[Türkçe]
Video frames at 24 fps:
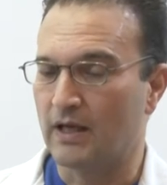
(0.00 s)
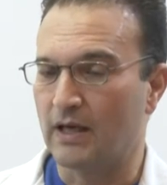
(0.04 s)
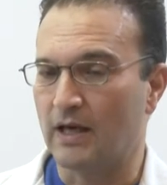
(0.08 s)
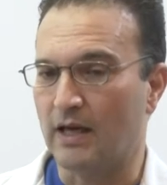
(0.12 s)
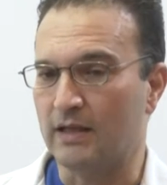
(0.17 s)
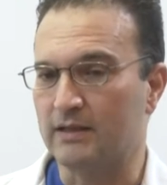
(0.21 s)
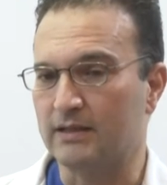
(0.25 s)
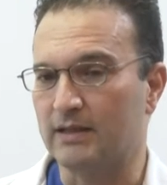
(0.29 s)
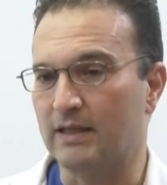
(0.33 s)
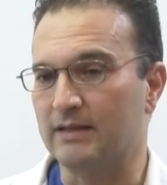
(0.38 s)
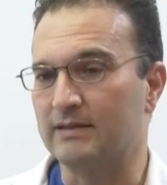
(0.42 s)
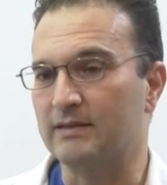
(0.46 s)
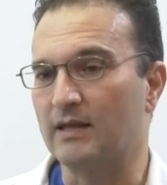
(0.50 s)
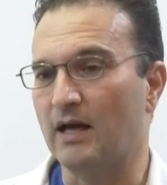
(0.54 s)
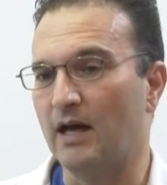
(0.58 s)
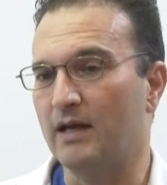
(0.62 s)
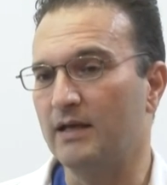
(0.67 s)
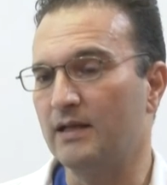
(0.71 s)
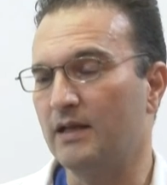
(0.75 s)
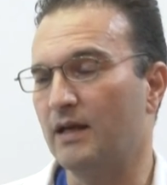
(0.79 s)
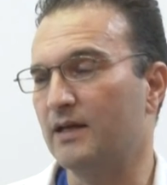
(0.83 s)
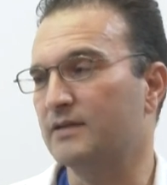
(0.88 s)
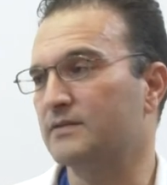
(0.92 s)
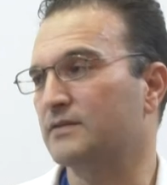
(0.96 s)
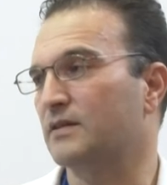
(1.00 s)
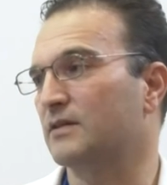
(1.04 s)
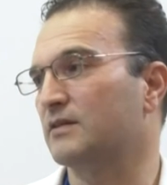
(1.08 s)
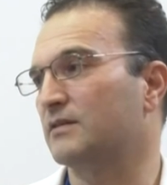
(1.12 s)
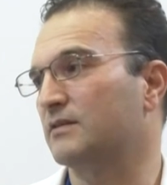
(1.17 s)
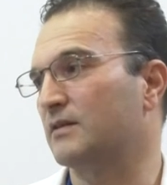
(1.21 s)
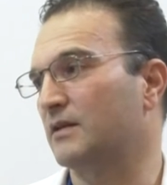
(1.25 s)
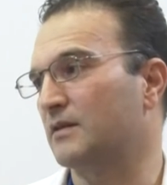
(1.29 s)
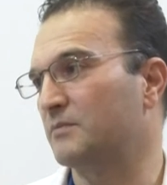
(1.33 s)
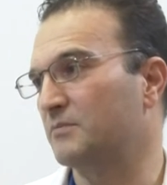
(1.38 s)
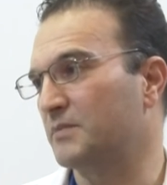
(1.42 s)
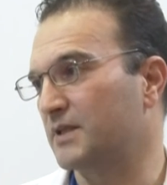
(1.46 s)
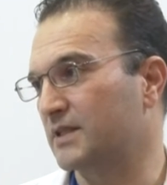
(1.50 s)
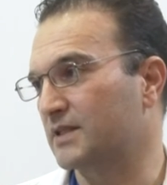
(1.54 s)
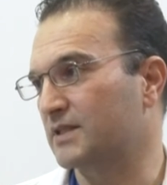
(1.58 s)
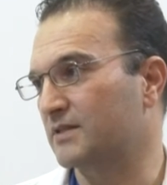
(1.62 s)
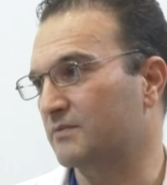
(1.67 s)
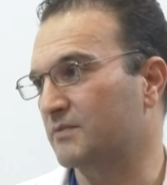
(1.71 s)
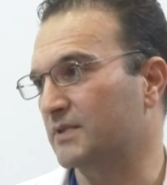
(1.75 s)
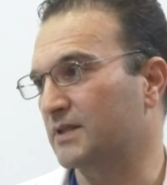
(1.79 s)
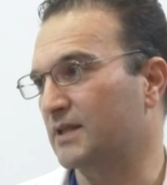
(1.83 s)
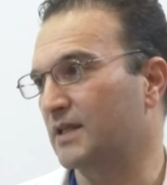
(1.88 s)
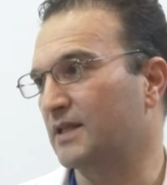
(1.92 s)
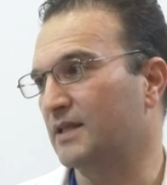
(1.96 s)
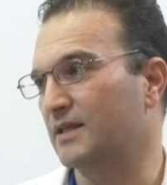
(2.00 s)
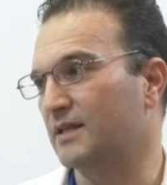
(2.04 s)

Hatta dahili hastalıkların bir kısmında